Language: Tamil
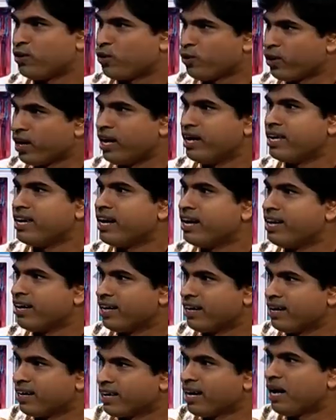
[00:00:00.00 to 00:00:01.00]
நோயாளிகளை
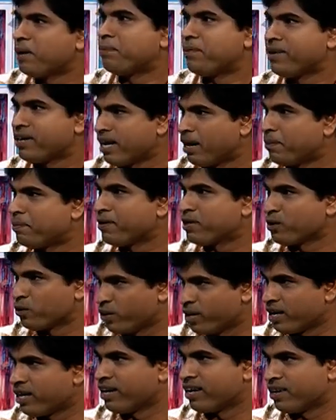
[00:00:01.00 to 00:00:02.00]
காப்ப
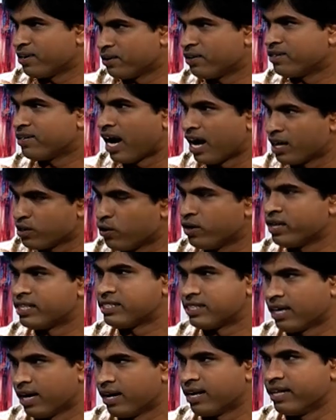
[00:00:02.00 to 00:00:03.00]
இடம் ஆதுலர்
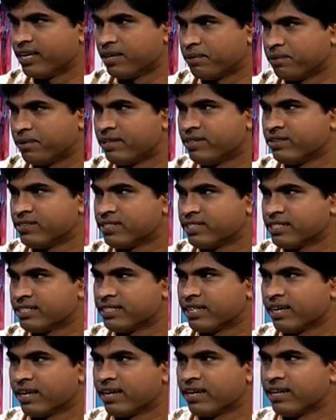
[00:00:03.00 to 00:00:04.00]
சாலை அப்படின்னு
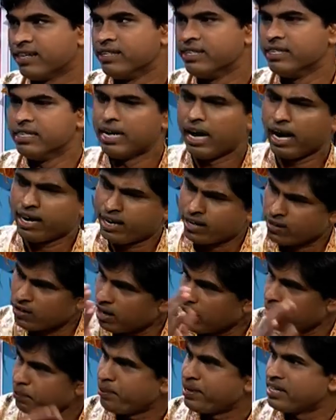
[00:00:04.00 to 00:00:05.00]
வச்சுருந்தாங்க அன்றைக்கும்
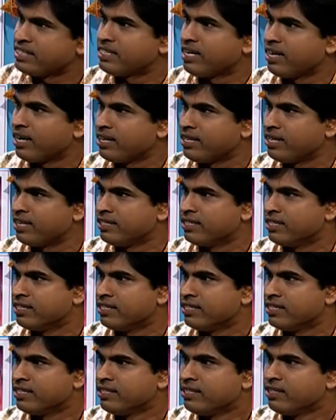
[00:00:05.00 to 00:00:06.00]
ஆப்ரேஷன்லாம்
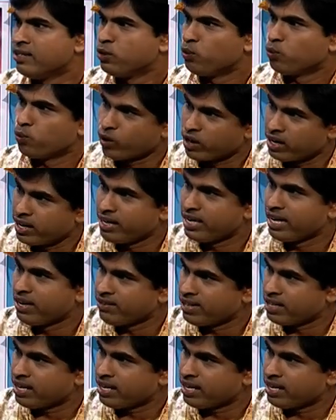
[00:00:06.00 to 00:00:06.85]
இருந்தது உடனடியாகவே